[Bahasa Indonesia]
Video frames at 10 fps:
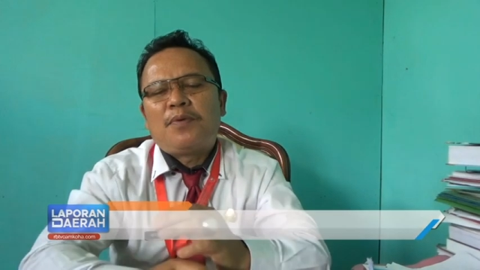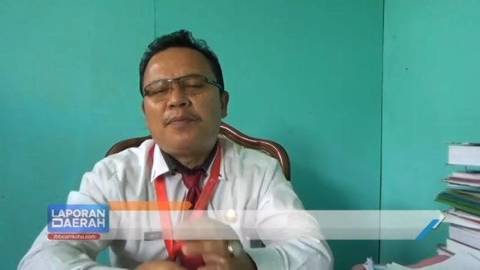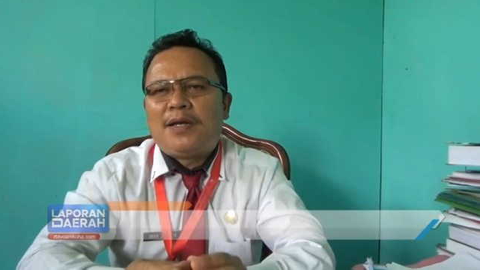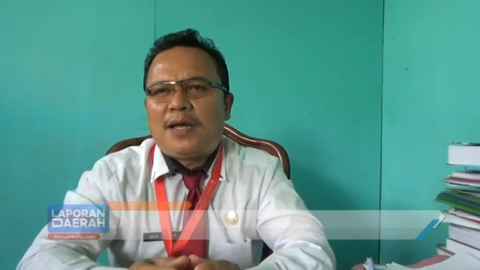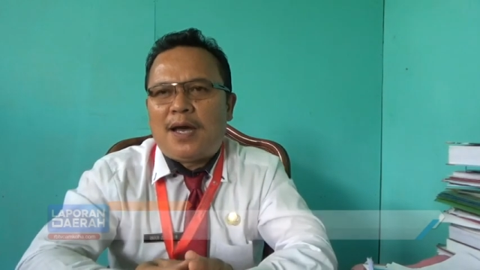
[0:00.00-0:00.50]

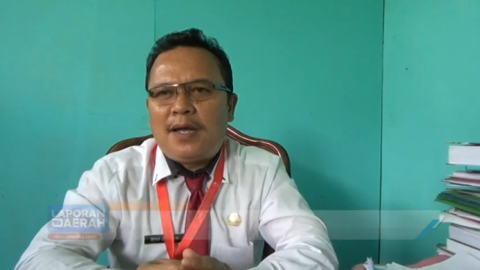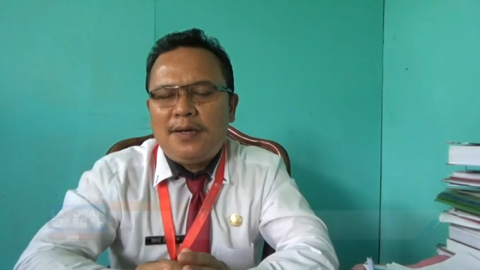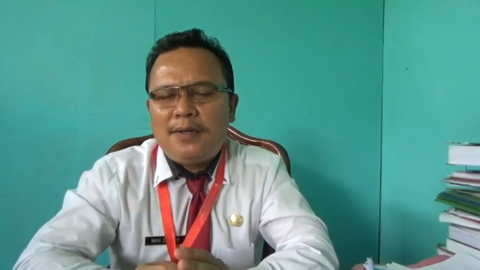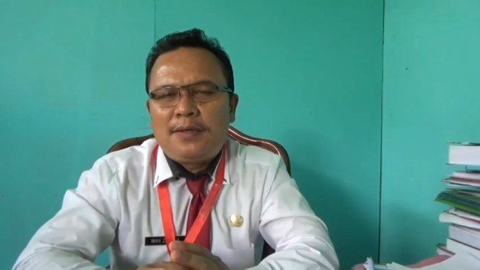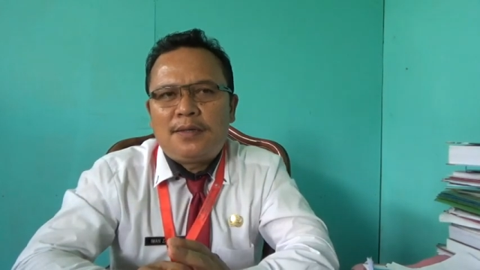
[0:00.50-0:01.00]

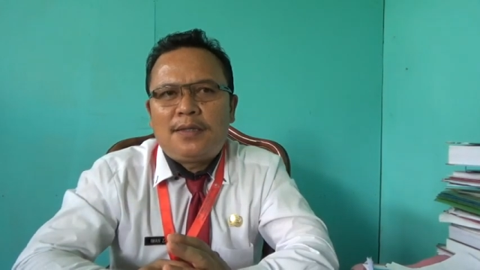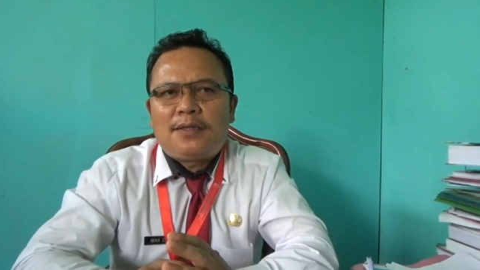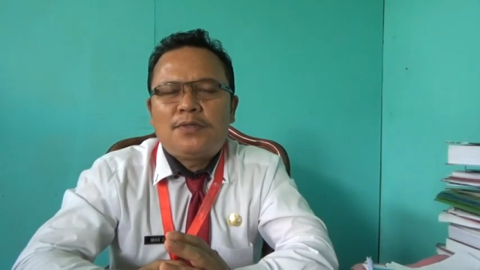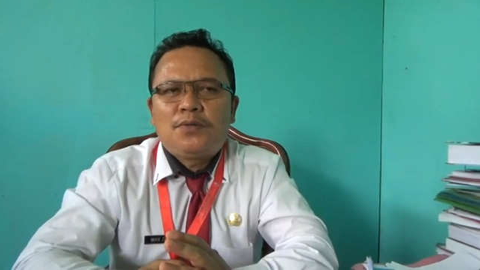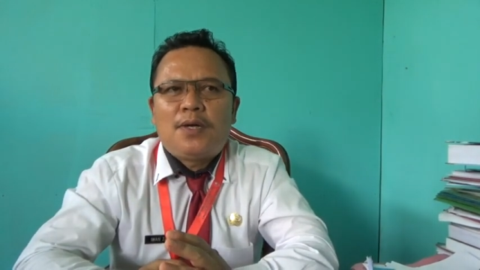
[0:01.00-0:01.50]
pemilihan,
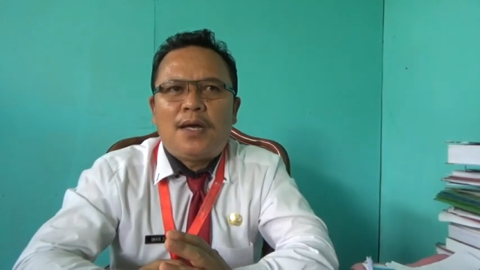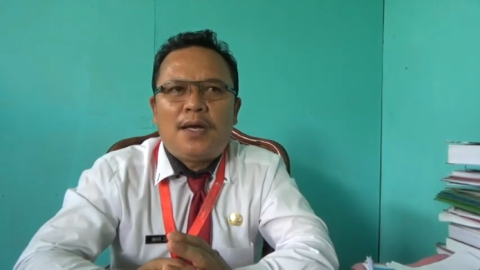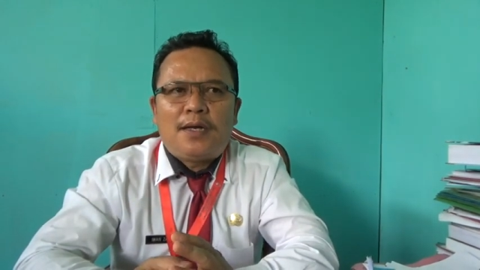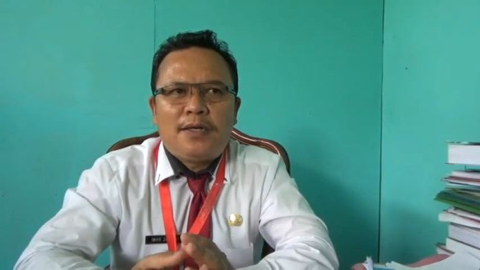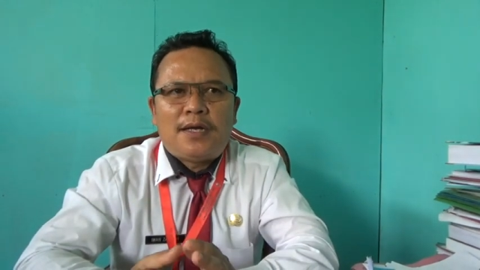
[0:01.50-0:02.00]
kita
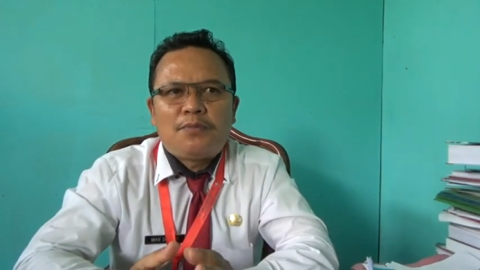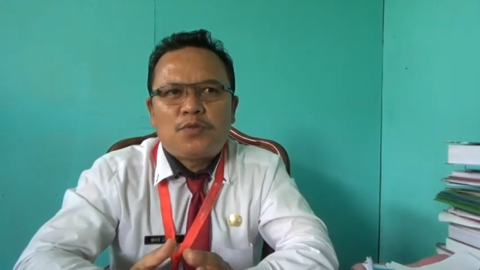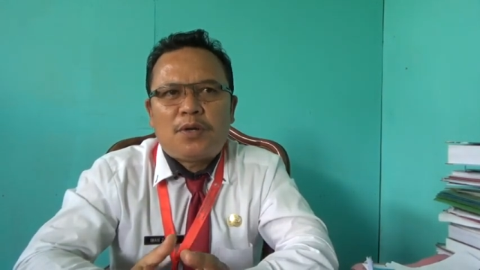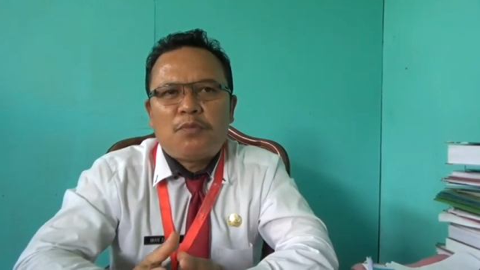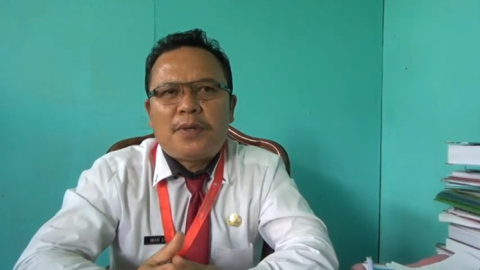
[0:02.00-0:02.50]
juga di dalam
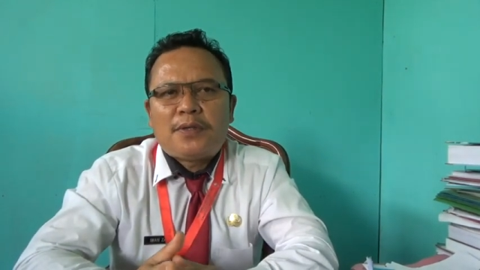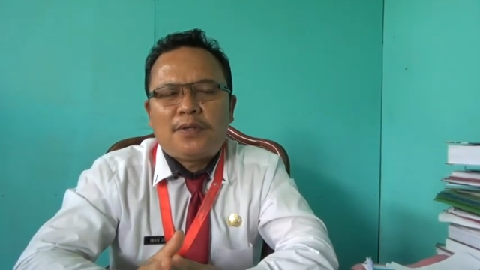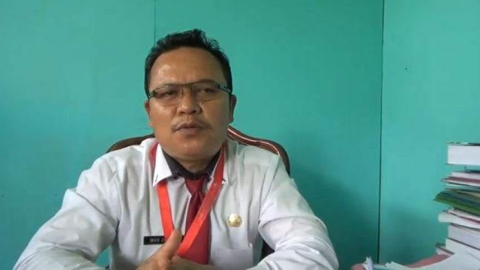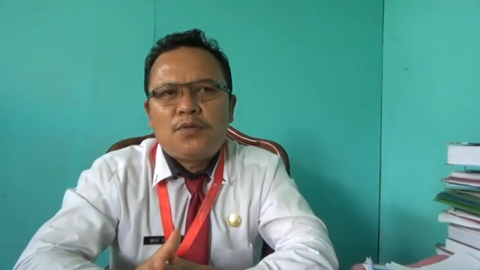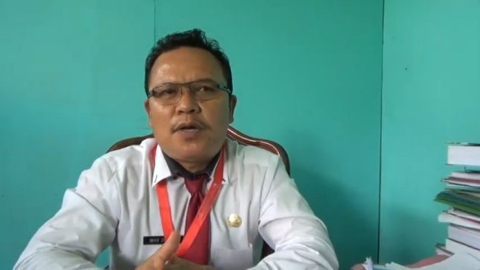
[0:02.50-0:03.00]
surat
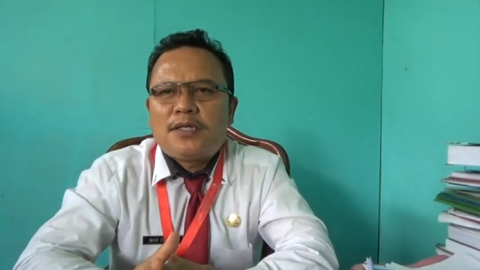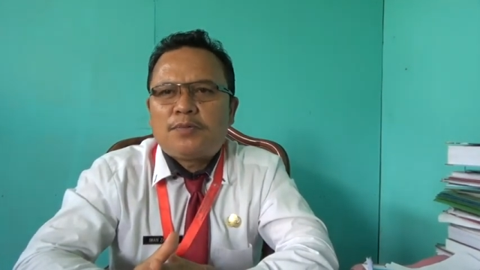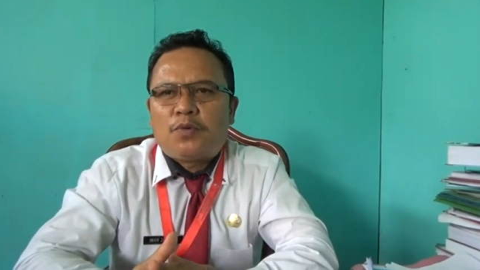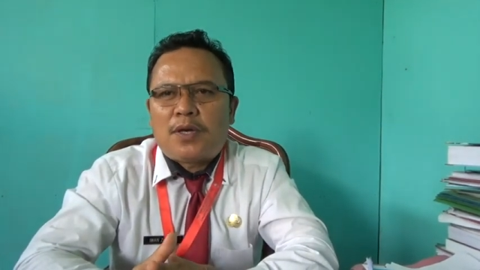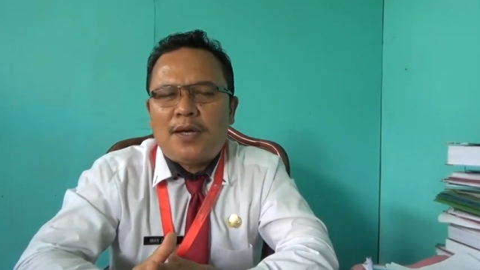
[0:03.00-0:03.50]
bupati itu juga
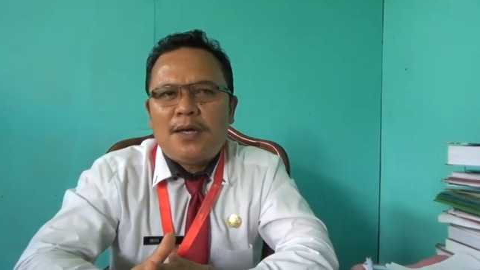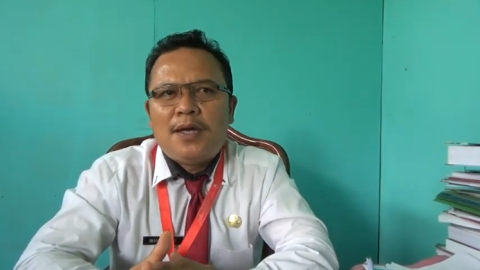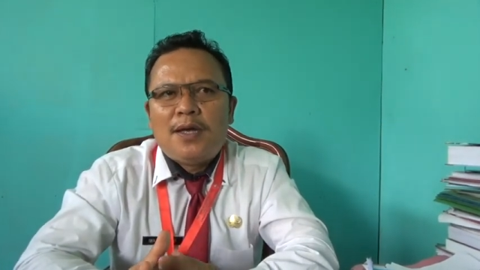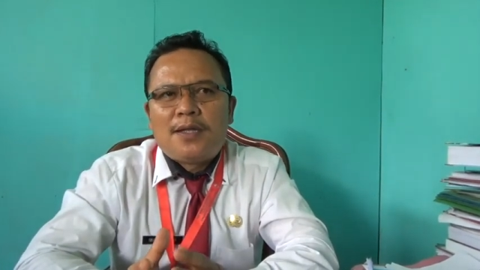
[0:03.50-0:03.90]
disebutkan